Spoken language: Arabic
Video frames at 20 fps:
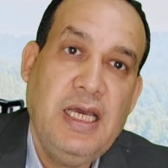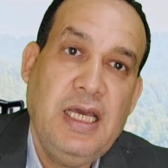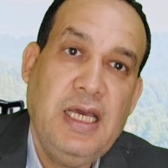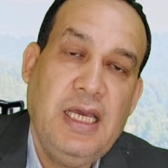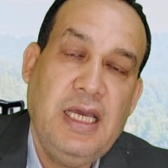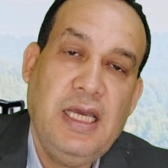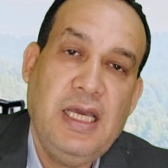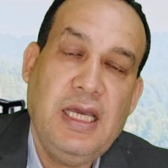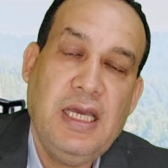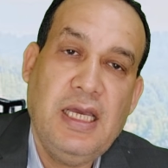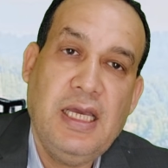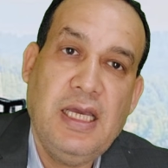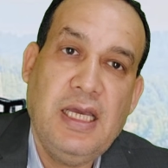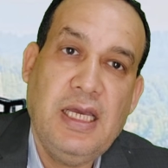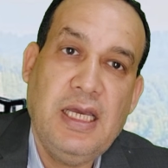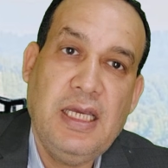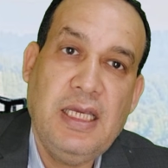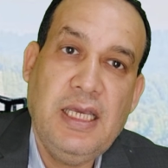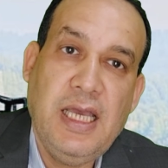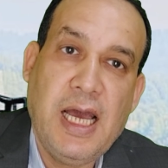
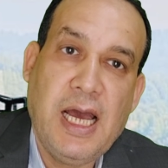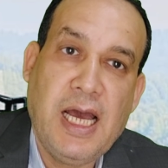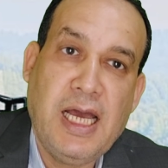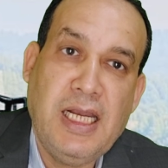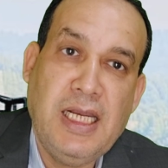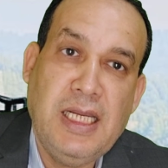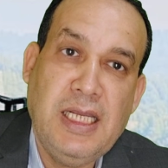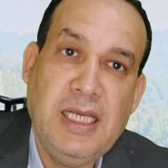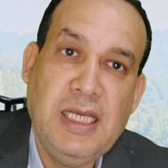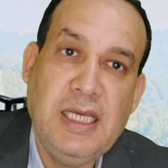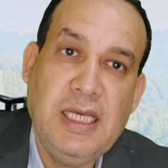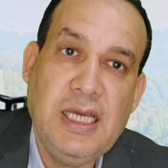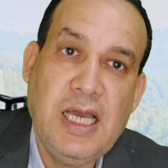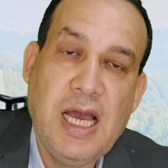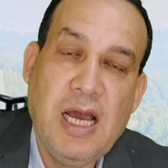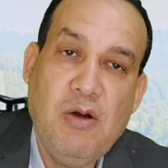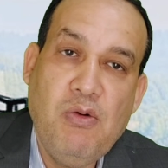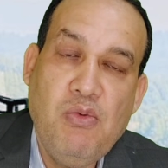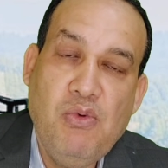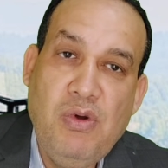آه، يعني
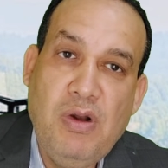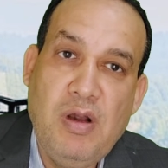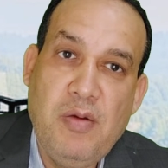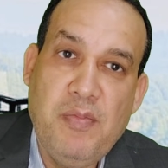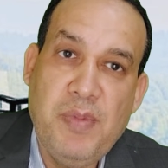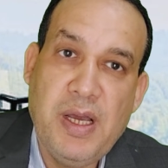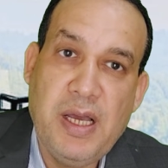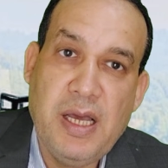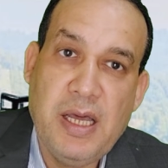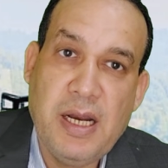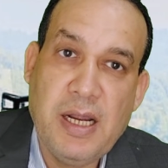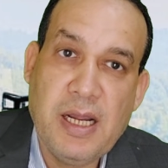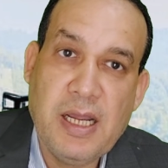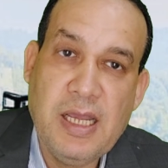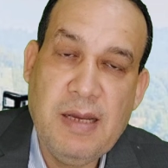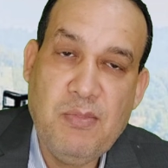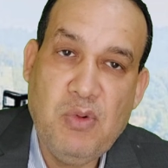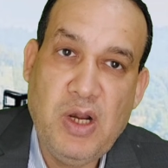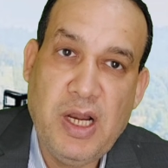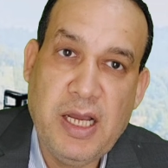اول ما
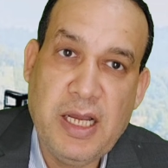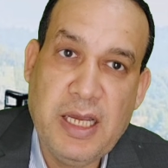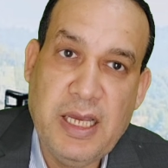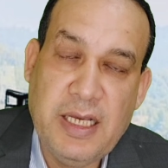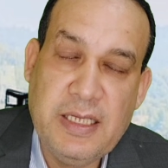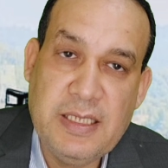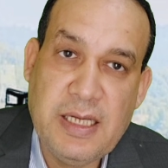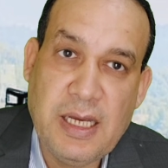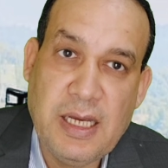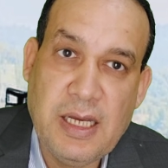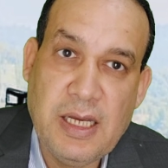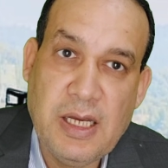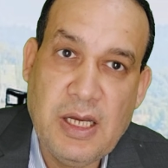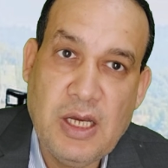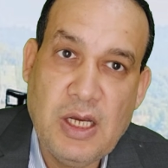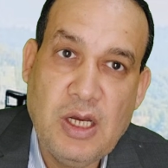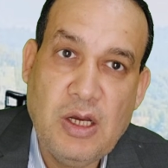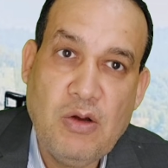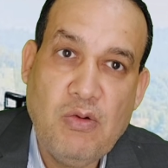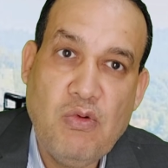ركبوا الاجهزه
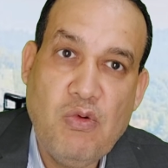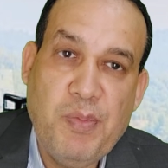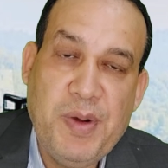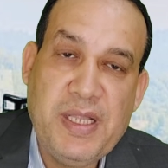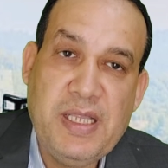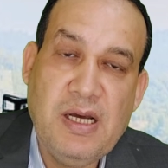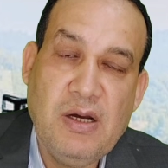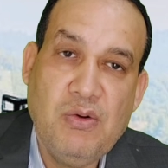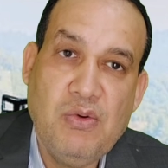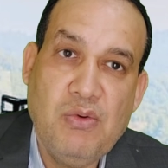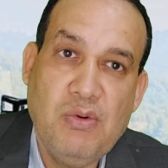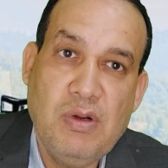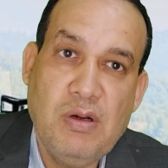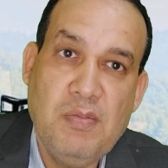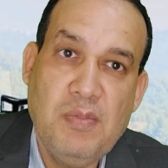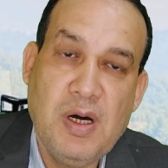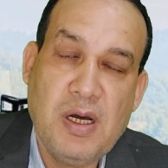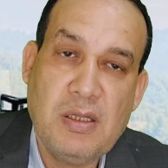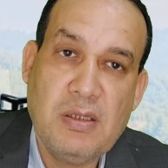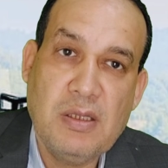وبداوا
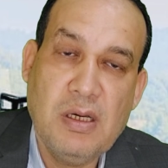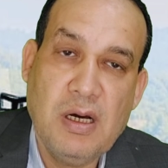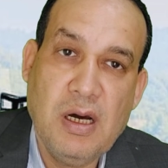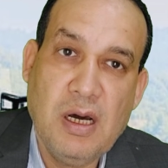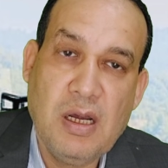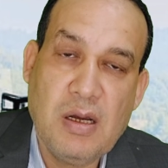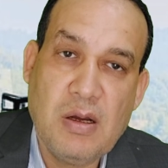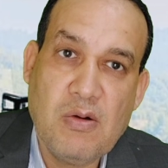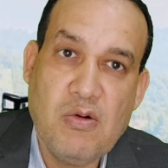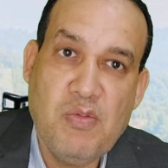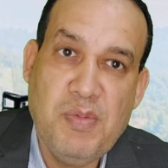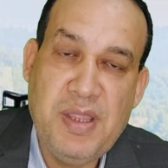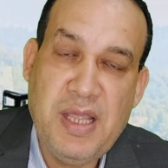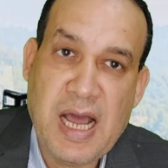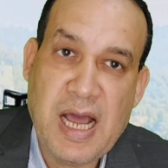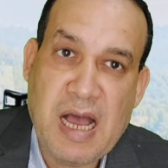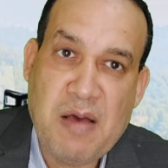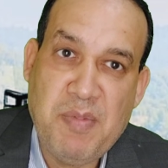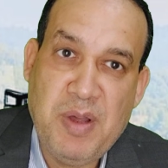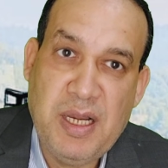المرضى خرجوا من
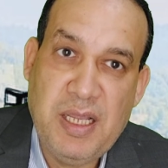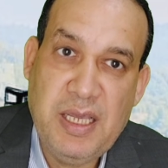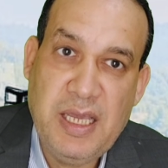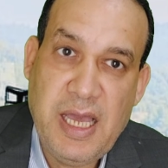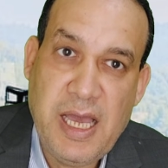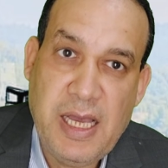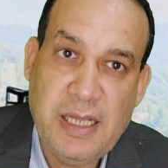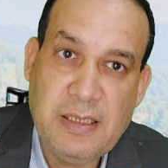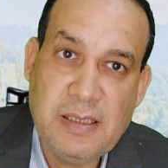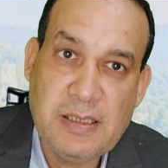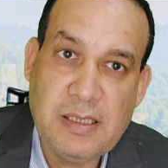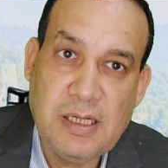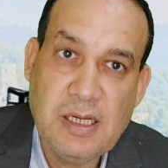العمليات